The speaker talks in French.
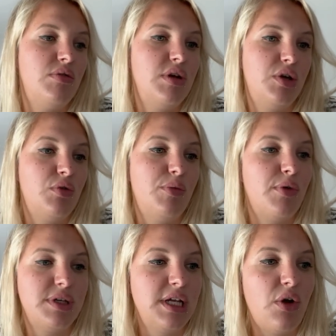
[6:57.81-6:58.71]
et que le
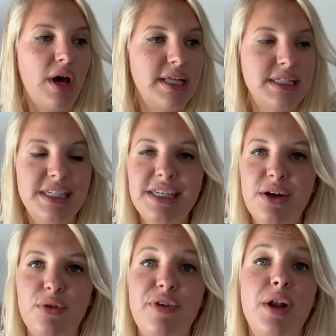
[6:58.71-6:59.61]
banquier leur a dit,
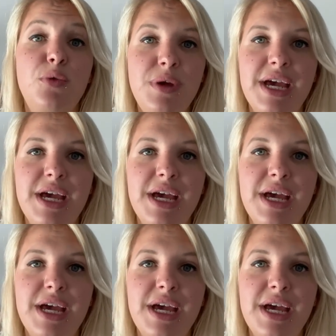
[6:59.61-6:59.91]
euh, enfin lui